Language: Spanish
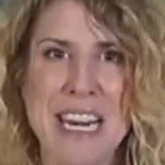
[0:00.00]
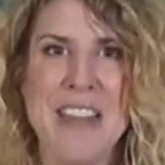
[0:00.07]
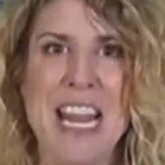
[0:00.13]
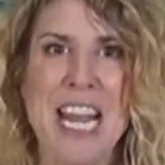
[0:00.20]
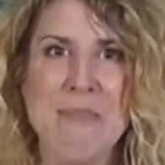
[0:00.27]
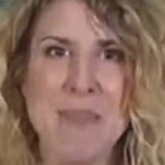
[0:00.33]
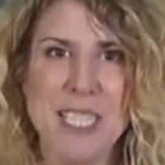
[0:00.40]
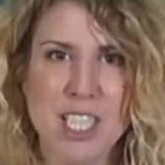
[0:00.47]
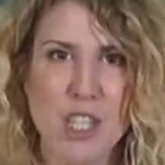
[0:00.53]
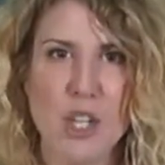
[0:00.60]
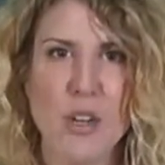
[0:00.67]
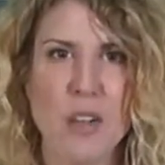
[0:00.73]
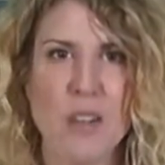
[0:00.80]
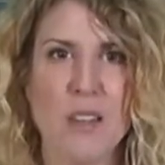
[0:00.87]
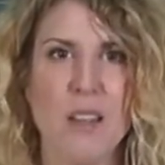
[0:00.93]
del,
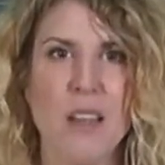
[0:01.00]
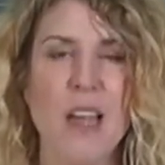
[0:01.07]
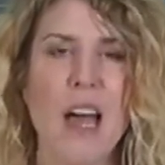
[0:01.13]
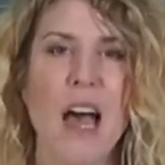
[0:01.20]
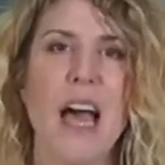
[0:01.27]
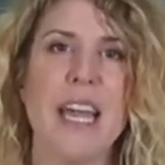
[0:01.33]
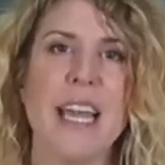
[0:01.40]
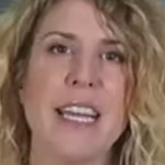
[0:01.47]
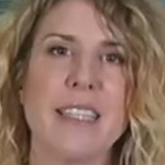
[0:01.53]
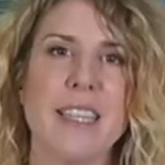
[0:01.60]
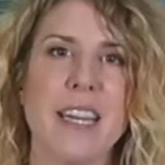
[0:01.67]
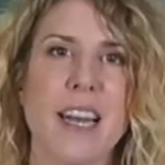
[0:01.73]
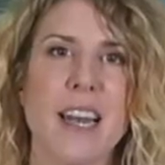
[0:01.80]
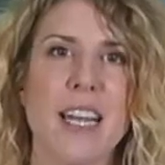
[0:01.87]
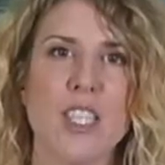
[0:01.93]
emisor hay que
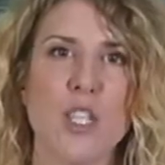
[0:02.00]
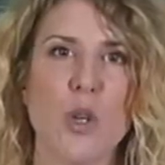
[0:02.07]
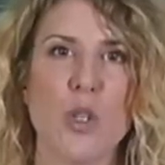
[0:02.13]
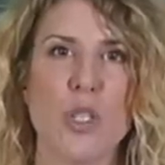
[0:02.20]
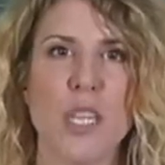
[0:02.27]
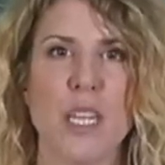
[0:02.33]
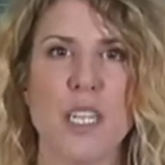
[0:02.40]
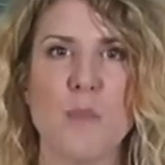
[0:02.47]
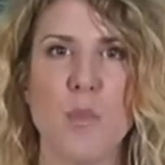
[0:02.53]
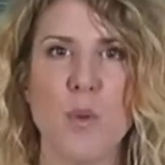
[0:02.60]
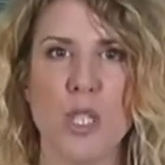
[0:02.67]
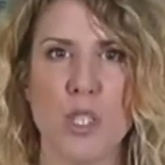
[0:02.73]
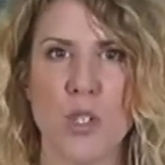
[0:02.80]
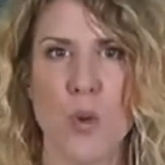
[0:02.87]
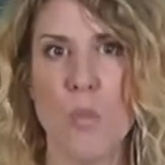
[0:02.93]
tener las cosas
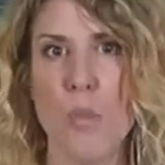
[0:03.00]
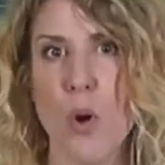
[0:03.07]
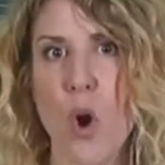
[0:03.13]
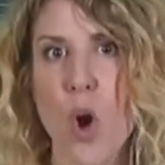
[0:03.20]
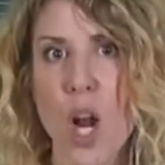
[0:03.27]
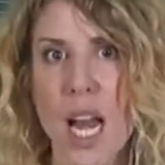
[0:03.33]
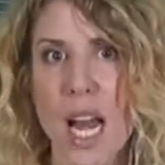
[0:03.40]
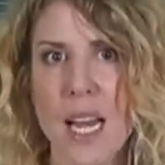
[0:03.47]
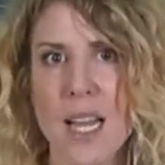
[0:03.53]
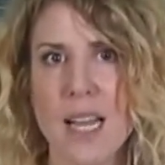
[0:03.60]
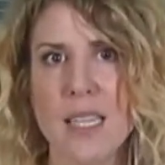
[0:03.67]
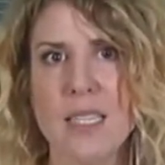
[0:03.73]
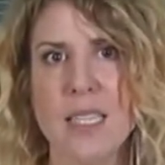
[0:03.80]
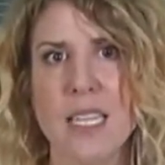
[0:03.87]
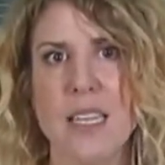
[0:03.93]
pues un poco claras